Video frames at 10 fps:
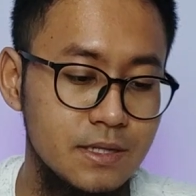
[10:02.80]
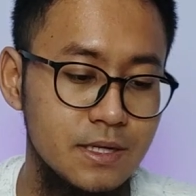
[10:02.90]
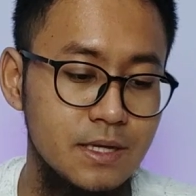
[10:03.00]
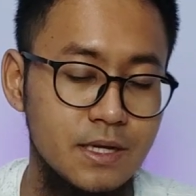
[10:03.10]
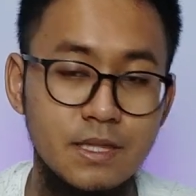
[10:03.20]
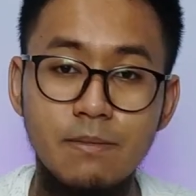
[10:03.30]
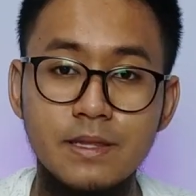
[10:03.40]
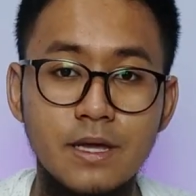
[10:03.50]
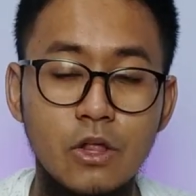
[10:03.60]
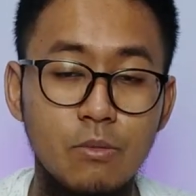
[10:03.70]
jadi
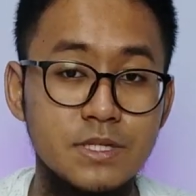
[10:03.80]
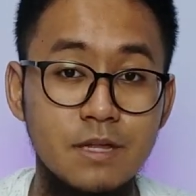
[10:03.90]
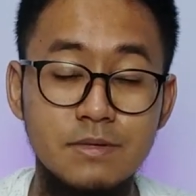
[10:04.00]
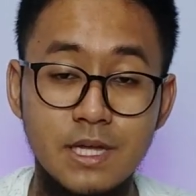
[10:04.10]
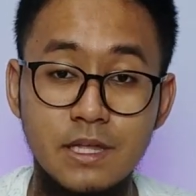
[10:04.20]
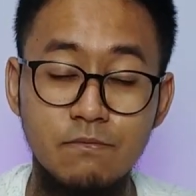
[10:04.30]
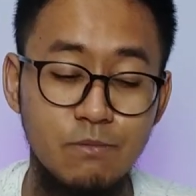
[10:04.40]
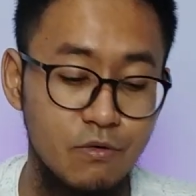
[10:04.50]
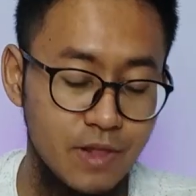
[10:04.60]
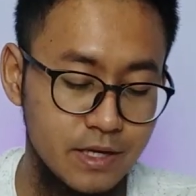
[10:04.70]
kedepannya kalau bisa bisa
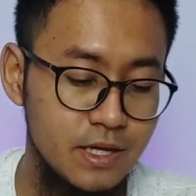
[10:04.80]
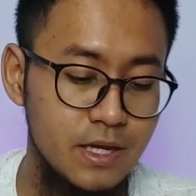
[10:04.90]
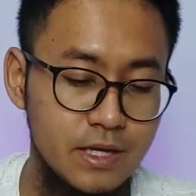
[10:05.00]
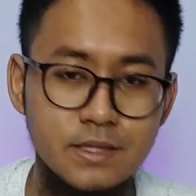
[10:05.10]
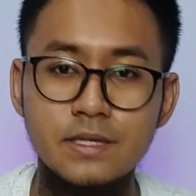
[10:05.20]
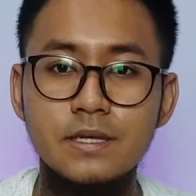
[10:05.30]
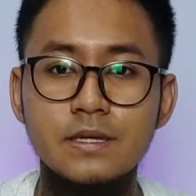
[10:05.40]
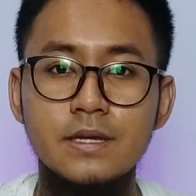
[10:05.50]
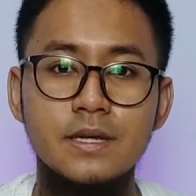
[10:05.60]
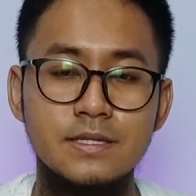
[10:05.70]
improve lagi
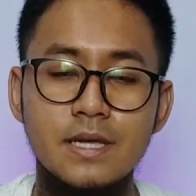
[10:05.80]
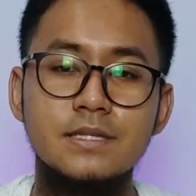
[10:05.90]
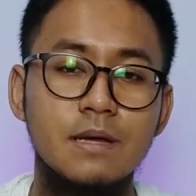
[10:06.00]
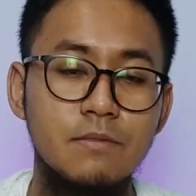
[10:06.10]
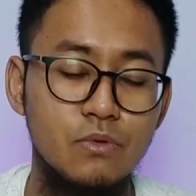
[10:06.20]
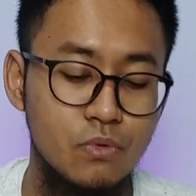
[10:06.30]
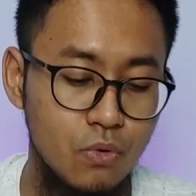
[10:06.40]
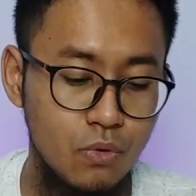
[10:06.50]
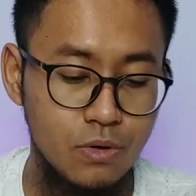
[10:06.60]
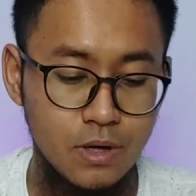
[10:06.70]
ini saya sangat
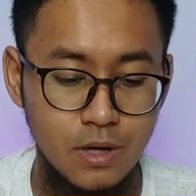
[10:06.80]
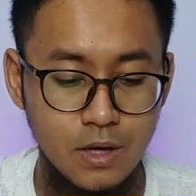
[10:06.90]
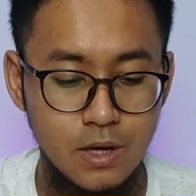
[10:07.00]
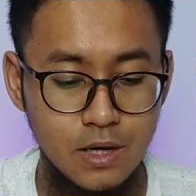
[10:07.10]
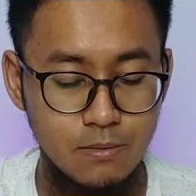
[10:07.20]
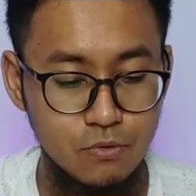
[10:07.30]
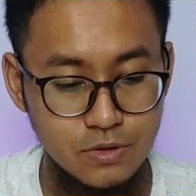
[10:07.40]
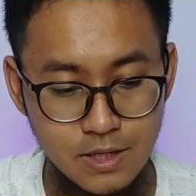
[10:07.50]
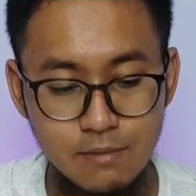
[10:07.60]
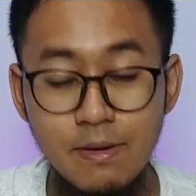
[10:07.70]
mendukung
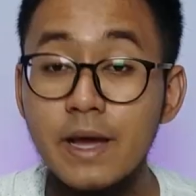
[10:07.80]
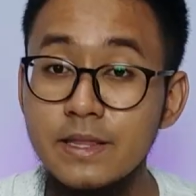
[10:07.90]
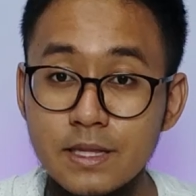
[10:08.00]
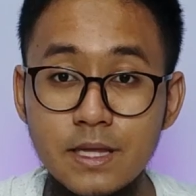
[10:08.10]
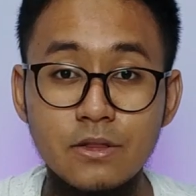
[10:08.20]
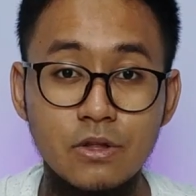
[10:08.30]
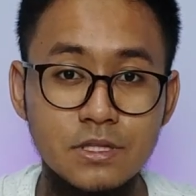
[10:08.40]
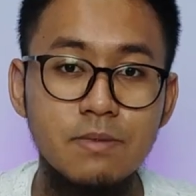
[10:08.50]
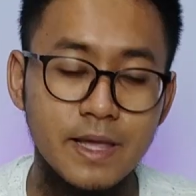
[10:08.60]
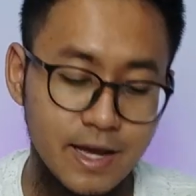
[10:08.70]
kemudian paketannya
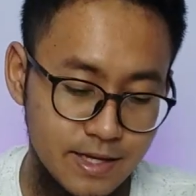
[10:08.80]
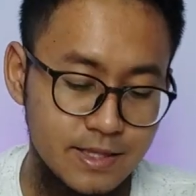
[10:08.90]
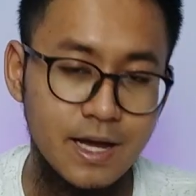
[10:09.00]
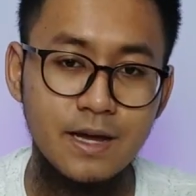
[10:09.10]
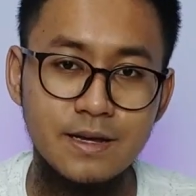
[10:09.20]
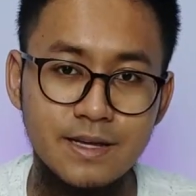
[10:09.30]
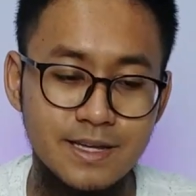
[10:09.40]
tolong dibanyakin ya